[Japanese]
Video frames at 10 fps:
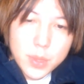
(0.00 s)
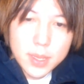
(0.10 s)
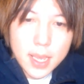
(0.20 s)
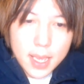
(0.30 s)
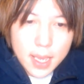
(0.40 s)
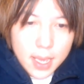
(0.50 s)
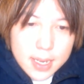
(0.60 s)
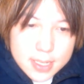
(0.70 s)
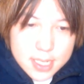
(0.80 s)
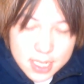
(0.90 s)
で、
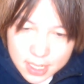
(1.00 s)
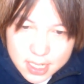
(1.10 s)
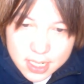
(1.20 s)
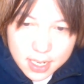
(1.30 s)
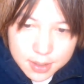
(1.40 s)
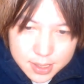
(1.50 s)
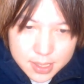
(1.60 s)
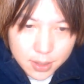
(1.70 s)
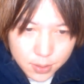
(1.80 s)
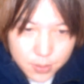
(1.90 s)
しかしなんです
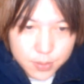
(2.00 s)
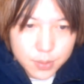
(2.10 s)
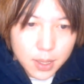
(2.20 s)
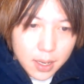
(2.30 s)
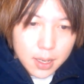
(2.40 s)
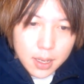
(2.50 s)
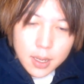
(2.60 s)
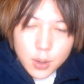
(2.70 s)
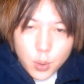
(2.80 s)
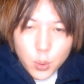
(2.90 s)
けど、ね、
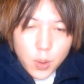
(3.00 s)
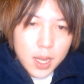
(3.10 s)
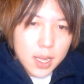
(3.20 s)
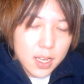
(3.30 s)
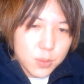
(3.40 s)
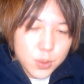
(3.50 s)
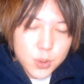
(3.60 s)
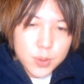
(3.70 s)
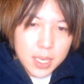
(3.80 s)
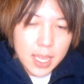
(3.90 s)
この
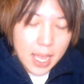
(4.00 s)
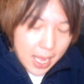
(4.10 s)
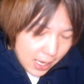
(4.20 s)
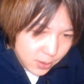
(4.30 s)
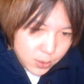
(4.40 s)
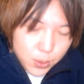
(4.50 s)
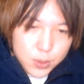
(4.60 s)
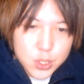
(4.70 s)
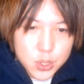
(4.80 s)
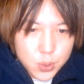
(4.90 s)
アカウントにある
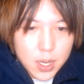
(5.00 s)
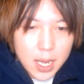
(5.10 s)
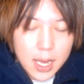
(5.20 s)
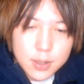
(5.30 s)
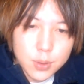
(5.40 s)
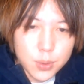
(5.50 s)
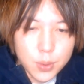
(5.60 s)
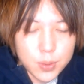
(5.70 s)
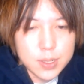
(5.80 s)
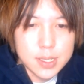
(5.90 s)
特徴があるこ
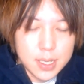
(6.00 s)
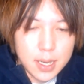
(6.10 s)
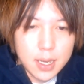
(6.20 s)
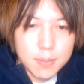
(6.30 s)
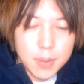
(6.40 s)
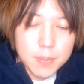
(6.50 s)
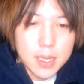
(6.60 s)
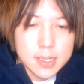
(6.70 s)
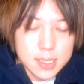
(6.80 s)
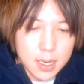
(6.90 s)
とをですね、まあ
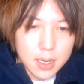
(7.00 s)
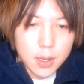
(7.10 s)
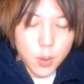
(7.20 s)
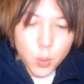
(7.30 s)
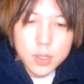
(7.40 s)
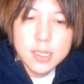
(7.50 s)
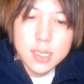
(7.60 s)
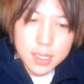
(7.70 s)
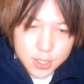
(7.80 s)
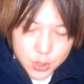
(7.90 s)
皆さんお気づ
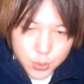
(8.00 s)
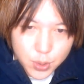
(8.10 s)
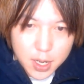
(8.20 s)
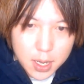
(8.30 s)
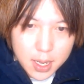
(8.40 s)
きでしょうか。